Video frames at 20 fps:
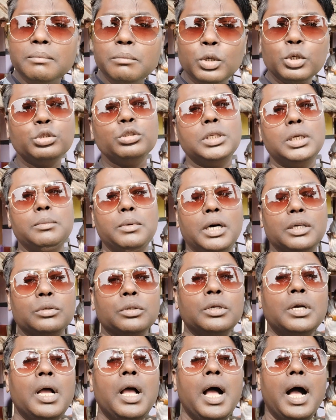মধুসূদন
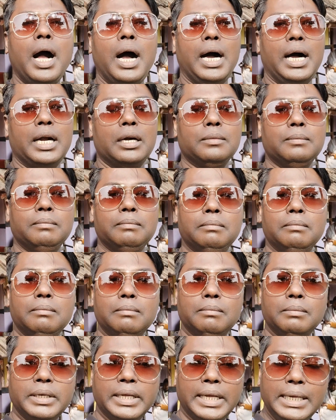মাহাতো আর
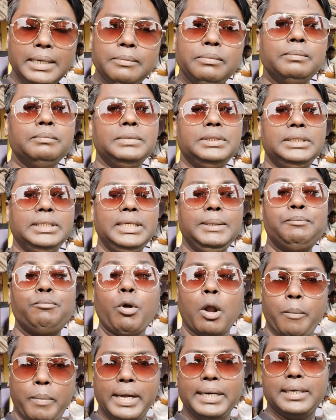এই যিনি
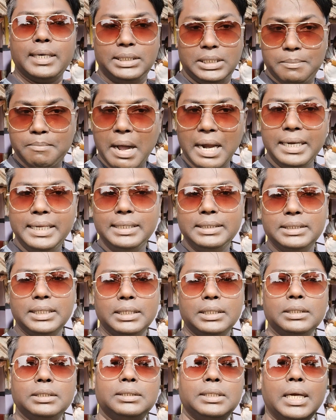প্রপাইটা যে মালিক যে
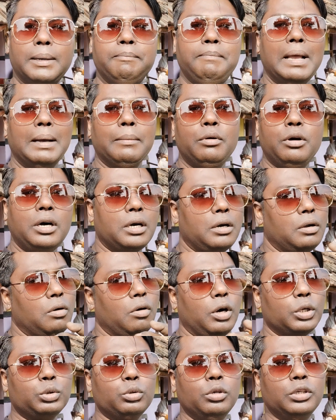তার ব্যবহার
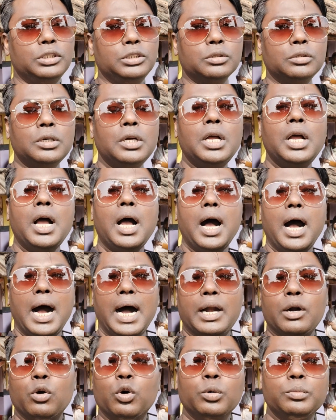অতুলনীয়
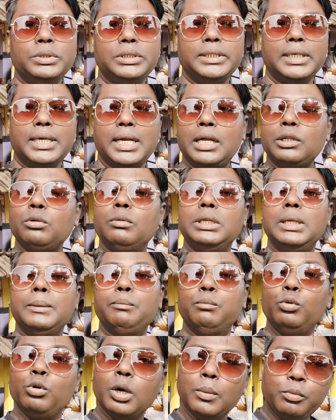আর হোমস্টেটা তোমাদের
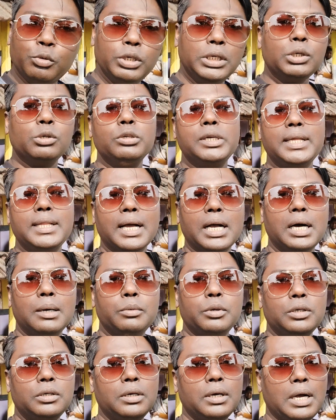পুরোপুরি ঘুরিয়ে
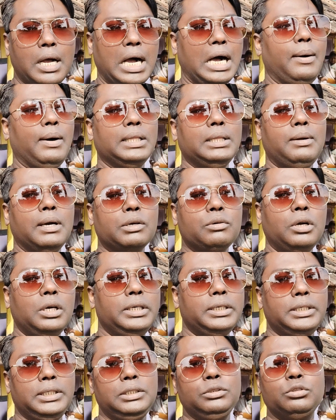দেখাবো খাওয়া দাওয়ার
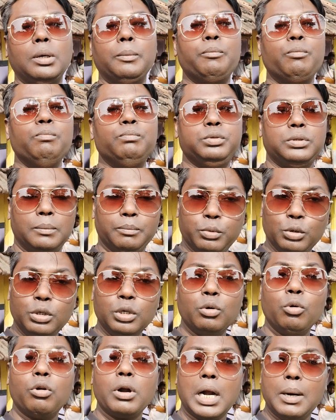কোয়ালিটি সব
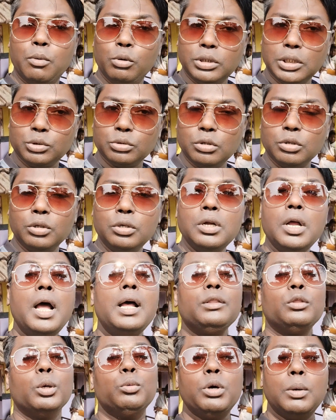সম্পূর্ণ ওনার মধ্যে শোনো
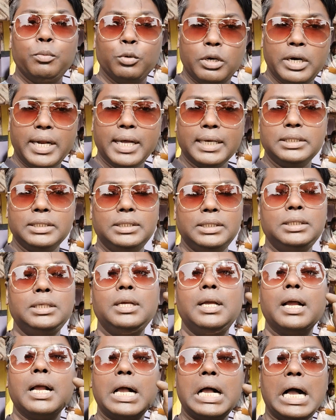তবুও বলে রাখছি
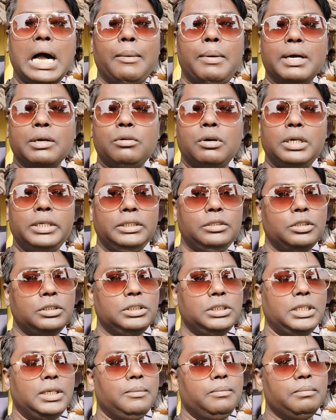খাবার কোয়ালিটি
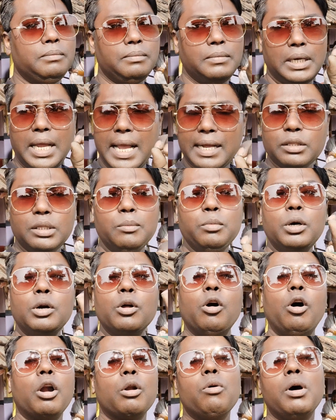হচ্ছে একদম ভোর
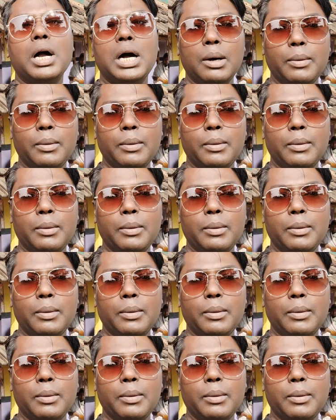ঘরোয়া